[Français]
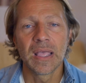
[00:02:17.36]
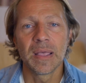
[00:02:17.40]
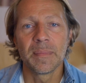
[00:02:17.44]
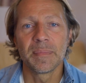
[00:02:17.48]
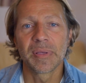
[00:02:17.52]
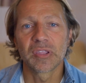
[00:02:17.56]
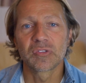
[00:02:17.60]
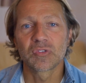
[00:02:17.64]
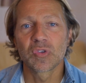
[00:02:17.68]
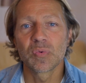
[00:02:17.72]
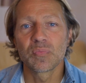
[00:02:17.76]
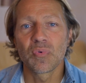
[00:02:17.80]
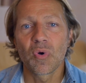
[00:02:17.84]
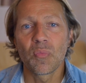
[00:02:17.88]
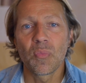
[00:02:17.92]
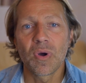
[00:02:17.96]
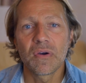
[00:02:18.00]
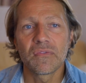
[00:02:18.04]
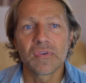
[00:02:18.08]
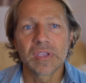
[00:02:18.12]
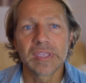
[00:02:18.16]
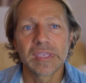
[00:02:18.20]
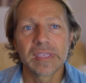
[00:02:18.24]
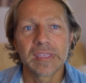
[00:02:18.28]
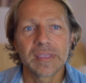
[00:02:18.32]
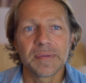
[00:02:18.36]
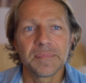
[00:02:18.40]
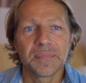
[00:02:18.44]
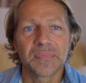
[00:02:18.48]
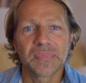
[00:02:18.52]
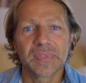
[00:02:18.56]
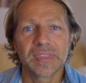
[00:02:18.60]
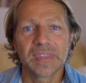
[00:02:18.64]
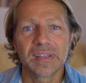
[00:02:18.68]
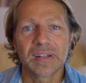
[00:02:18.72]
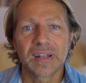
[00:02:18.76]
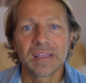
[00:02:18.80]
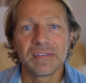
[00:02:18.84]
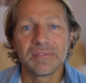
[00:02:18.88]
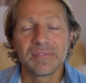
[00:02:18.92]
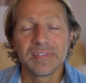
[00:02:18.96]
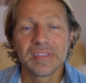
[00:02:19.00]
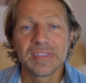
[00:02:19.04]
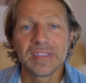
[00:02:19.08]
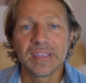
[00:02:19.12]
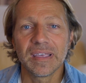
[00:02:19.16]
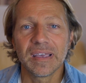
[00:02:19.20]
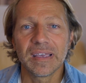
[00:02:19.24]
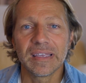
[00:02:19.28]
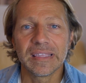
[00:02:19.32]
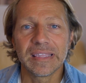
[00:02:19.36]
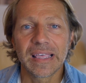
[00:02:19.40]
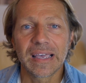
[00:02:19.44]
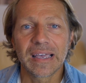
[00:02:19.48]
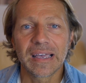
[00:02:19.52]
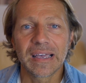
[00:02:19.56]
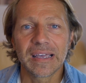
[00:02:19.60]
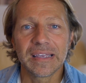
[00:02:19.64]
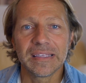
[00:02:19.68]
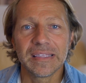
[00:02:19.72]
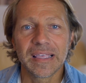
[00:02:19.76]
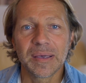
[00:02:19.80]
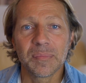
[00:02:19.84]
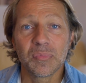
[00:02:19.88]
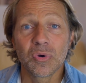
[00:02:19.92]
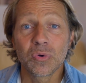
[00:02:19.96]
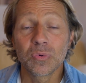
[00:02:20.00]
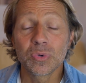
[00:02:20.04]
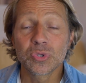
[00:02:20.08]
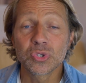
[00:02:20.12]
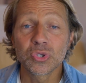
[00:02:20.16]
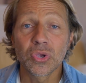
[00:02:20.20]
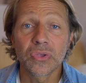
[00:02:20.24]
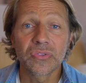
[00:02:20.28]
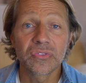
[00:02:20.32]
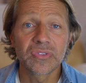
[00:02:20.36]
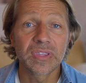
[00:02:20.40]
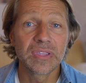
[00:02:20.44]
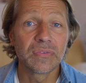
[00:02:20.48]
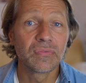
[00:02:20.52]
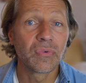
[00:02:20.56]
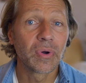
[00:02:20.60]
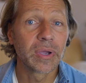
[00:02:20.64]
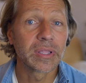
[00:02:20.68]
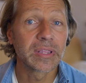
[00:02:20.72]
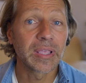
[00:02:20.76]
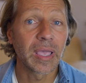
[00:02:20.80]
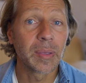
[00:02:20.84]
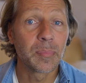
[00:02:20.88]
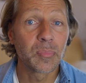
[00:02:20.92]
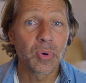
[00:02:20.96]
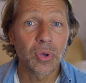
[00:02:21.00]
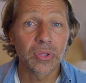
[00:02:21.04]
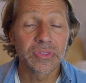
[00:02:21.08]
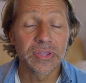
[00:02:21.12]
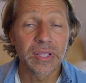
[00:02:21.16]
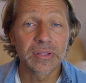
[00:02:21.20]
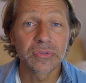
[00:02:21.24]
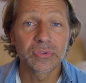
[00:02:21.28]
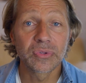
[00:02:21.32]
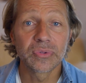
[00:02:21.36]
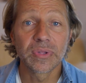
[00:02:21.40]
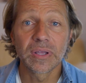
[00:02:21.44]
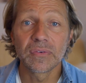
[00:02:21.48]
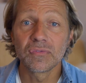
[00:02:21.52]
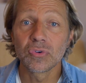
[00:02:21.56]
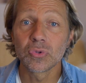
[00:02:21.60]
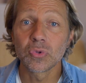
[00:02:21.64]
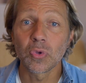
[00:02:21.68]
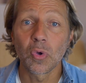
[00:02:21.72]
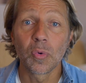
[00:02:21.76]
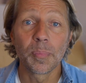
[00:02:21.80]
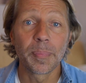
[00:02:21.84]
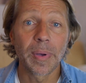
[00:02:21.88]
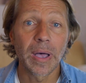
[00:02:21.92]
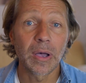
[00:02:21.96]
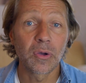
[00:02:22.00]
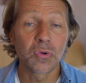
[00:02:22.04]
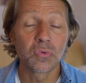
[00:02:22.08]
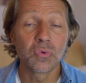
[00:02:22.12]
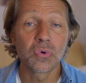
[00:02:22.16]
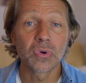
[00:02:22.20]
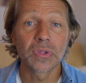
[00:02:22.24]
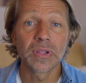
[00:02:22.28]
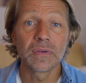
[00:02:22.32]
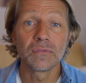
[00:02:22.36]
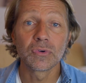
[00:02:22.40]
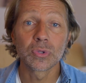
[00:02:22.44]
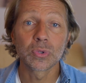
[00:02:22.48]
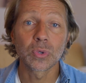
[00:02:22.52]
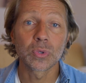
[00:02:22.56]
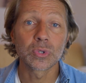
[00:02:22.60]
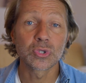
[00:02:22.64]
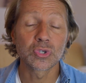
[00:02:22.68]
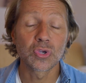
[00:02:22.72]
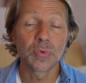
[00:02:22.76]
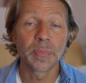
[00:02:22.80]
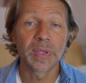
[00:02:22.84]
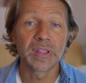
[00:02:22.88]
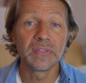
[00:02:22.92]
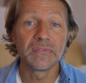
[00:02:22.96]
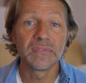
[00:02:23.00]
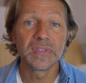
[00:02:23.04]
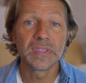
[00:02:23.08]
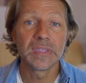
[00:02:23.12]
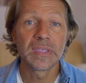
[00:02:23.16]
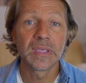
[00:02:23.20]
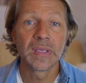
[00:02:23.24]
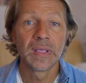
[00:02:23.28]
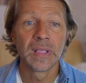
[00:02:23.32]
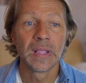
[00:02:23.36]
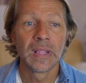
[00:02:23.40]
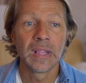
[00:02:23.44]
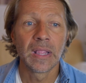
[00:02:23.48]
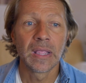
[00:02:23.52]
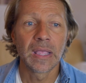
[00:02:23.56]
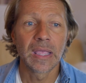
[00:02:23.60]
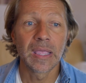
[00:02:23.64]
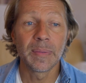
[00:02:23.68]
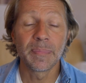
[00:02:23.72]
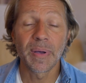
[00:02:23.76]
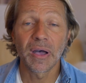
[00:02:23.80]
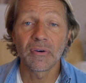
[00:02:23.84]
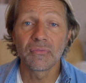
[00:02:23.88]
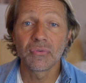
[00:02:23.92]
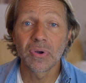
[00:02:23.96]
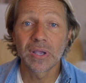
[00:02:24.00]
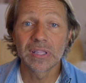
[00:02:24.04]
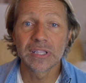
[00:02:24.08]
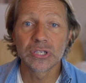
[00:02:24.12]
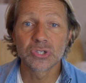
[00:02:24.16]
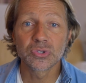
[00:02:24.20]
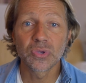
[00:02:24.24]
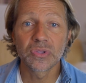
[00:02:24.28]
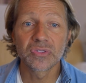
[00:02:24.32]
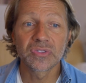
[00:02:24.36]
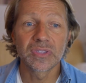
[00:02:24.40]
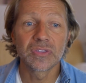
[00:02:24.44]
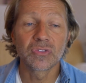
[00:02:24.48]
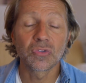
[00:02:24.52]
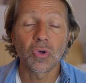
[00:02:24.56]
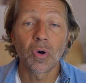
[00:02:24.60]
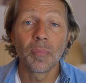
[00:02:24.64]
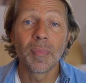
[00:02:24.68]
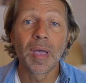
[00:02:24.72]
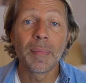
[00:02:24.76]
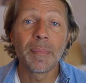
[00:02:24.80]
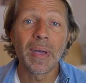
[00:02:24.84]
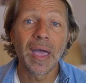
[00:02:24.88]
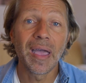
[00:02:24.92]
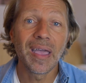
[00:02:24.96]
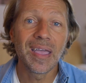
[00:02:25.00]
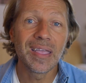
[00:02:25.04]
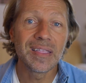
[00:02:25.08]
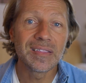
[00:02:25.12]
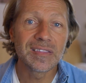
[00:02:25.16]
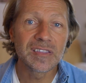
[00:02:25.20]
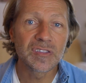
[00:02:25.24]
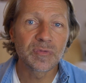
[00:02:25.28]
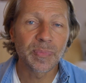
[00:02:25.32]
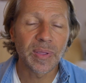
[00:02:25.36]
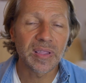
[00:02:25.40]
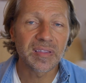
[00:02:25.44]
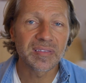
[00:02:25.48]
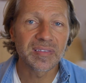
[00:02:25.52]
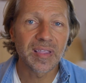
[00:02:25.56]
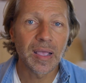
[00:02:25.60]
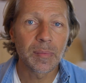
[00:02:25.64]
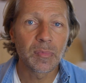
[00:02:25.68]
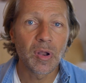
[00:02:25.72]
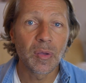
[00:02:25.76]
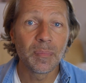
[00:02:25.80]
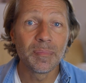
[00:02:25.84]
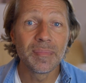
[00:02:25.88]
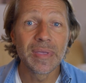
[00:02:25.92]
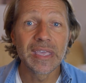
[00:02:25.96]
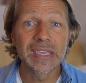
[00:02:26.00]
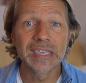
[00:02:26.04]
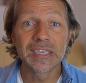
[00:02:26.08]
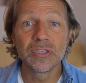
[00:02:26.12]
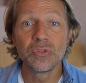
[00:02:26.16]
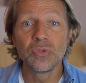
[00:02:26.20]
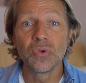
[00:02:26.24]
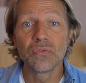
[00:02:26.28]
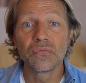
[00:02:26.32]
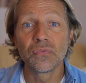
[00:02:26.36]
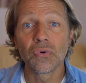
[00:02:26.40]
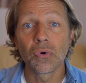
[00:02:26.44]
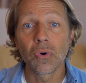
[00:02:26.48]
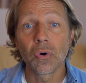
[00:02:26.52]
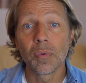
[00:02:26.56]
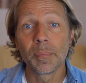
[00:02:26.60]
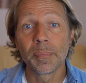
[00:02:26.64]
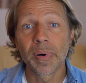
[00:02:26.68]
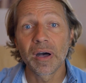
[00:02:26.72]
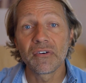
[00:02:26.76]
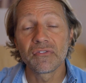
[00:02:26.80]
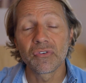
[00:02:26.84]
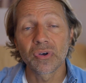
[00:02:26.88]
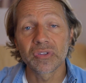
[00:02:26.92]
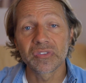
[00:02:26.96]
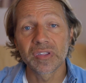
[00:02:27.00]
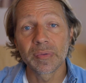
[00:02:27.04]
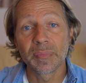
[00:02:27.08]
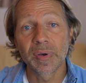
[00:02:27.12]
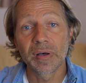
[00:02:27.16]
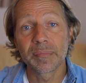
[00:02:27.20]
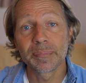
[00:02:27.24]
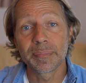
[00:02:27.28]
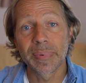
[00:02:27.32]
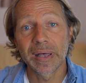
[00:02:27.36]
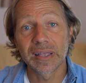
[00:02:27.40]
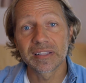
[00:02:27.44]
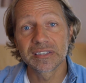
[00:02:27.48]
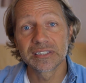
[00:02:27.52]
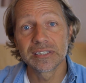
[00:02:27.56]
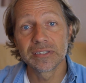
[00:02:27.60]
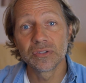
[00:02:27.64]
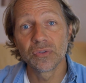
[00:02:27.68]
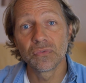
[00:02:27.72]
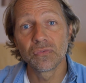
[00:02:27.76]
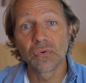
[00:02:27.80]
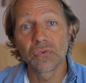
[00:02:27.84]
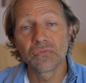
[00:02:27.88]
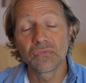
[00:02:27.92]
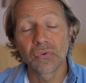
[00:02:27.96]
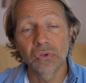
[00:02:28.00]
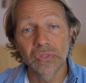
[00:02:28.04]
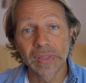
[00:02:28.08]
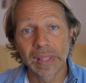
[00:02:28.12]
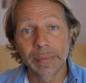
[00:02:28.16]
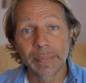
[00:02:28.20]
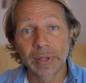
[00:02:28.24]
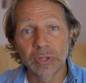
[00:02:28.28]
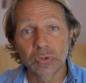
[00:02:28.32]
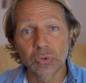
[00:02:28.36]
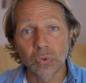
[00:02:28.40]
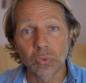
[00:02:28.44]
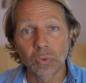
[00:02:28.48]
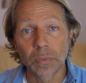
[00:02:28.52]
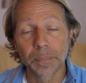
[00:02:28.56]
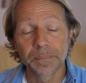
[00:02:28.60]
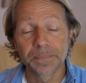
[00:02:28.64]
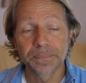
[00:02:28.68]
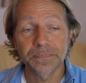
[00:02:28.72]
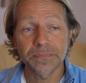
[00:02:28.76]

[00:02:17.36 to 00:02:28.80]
Parce que pour moi, vous voyez, dans la vie, il y, a, il y, a, beaucoup de choses qui vont être importantes dans votre parcours, dans votre chemin de vie. Et parfois, il y a des choses qui seront même indispensables, mais qui ne feront pas forcément partie de vos fondamentaux.